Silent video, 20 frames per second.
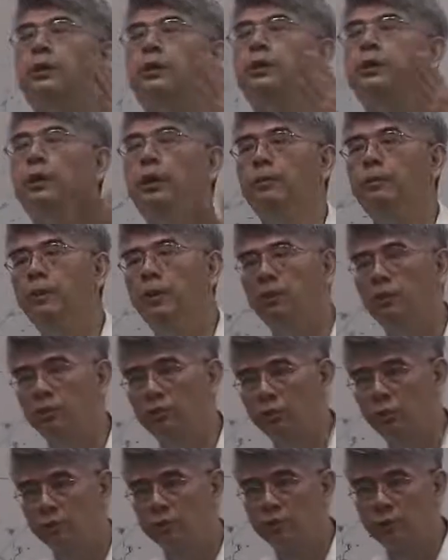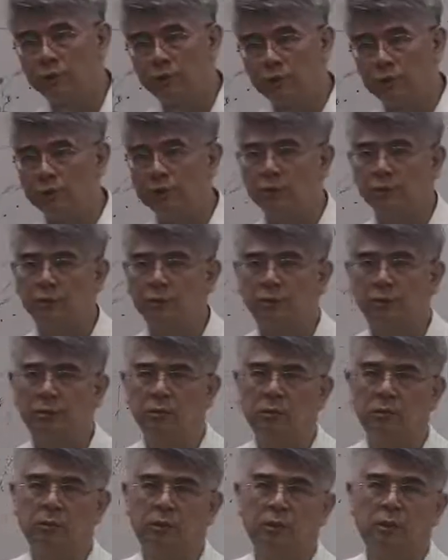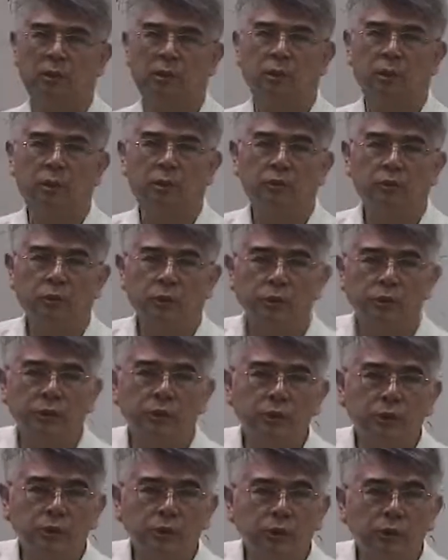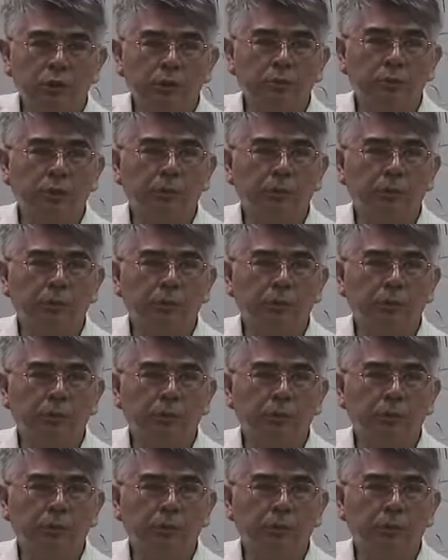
的人没有错，决策者，决策者为什么